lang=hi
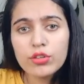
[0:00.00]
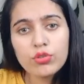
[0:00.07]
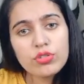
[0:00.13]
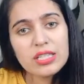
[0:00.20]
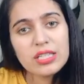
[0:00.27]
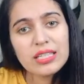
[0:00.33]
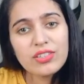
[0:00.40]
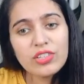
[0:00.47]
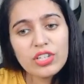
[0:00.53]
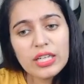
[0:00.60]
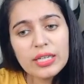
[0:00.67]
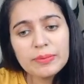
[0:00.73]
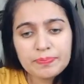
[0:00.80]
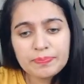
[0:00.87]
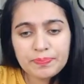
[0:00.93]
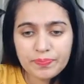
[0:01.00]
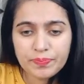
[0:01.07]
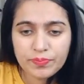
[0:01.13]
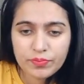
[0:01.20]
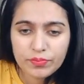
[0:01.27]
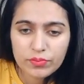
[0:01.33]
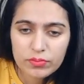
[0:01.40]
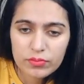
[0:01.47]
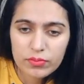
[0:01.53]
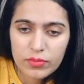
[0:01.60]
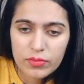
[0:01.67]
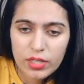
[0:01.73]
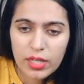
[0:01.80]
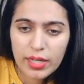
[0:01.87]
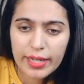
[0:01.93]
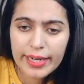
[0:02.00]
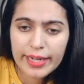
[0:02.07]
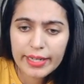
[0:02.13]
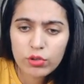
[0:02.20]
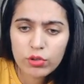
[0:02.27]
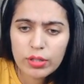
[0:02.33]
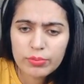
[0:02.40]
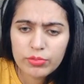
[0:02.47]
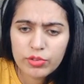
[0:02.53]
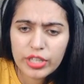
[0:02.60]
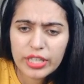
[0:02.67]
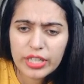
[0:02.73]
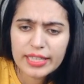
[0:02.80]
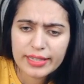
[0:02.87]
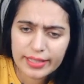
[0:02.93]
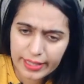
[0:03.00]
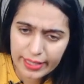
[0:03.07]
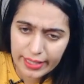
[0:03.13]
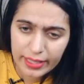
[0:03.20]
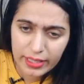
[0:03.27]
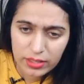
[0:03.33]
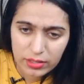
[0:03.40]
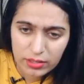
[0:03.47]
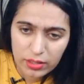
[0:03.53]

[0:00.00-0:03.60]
तो सी थ्री अगर एन को हम थ्री लेते हैं